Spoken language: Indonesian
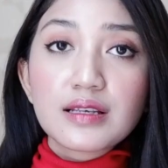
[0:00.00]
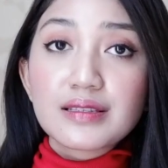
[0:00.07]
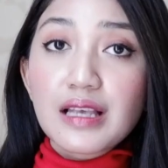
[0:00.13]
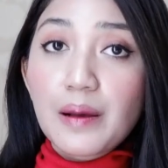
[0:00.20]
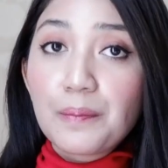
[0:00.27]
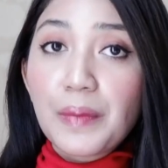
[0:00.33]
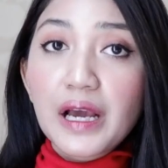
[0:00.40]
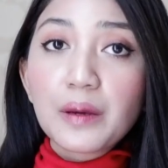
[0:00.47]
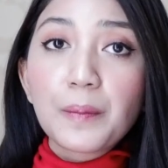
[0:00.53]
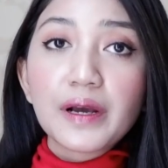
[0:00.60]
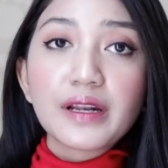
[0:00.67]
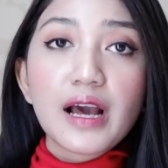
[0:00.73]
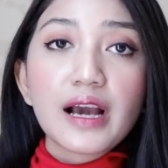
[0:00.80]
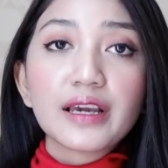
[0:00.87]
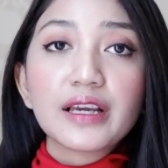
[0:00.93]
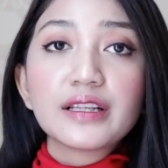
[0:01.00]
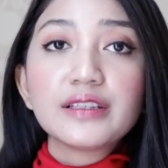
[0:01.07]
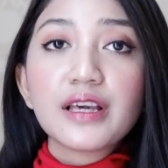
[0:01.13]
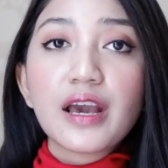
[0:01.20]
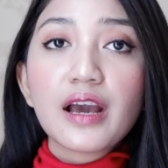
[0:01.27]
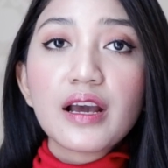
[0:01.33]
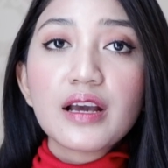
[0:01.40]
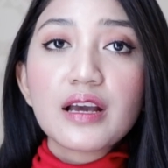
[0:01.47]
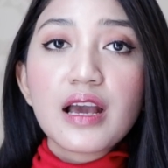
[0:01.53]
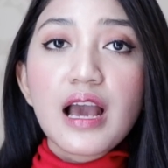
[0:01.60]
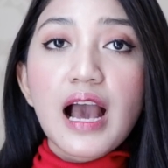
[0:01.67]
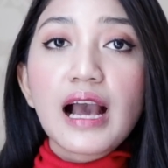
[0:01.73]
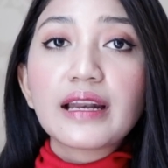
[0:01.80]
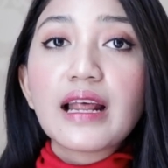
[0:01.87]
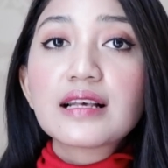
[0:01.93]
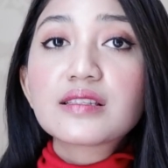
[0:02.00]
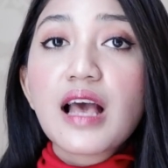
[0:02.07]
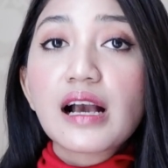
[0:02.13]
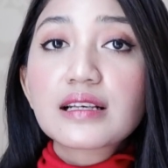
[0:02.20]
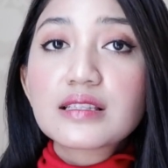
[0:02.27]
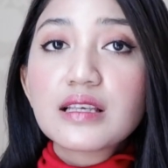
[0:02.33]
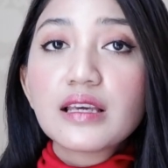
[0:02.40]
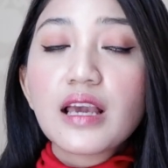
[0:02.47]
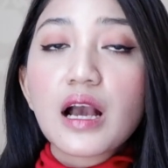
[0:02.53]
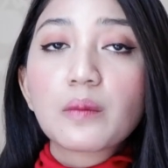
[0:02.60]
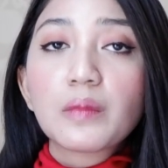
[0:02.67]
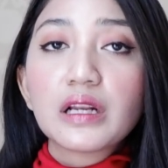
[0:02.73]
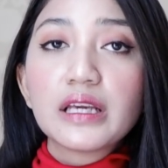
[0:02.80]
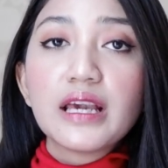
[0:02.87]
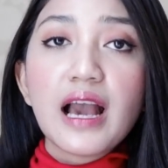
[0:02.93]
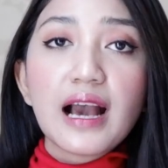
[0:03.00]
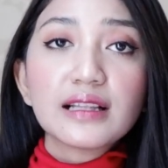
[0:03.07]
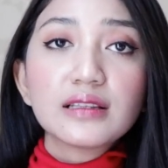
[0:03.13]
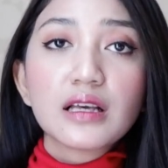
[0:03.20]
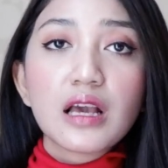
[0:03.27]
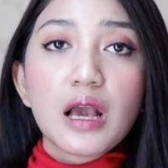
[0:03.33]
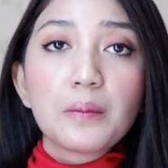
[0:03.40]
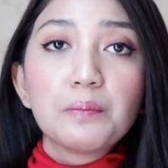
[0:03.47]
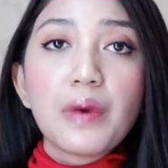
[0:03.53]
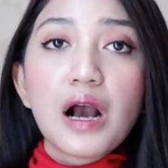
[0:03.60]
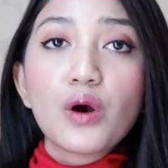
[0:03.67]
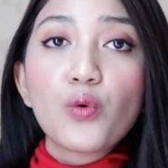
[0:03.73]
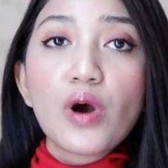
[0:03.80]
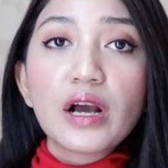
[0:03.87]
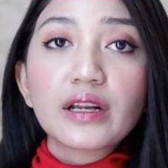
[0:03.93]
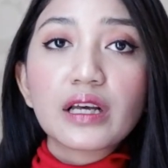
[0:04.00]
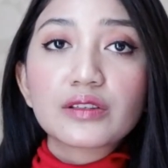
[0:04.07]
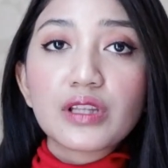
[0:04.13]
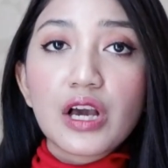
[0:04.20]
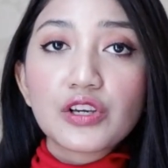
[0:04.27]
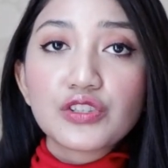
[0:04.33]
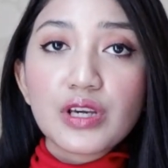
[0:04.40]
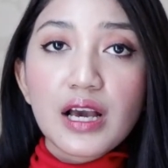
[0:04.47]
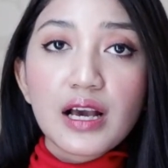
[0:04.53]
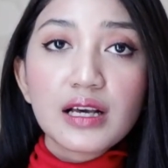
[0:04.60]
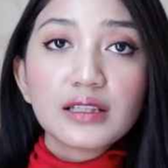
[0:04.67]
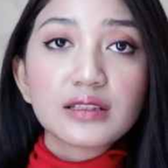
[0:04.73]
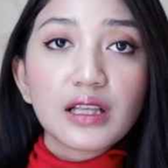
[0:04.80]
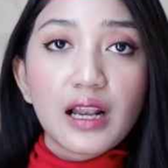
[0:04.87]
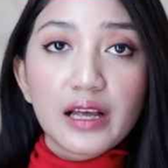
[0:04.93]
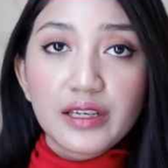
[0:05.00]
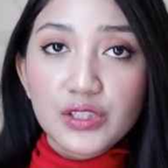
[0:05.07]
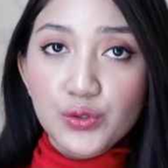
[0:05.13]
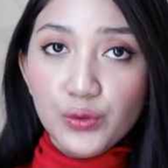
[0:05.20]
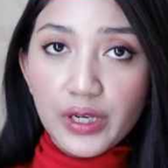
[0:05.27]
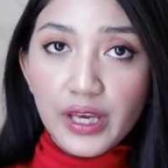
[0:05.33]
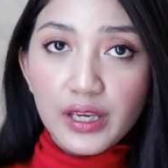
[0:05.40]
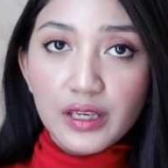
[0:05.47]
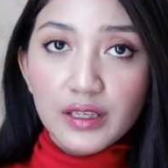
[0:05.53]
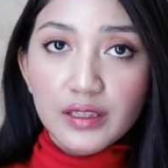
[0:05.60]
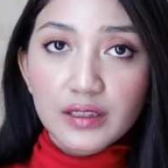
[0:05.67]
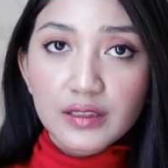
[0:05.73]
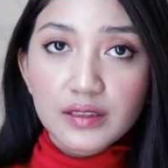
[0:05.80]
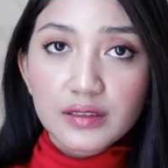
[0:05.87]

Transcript: Sampai pada akhirnya, ada saksi yang melihat bahwa Natasha telah diculik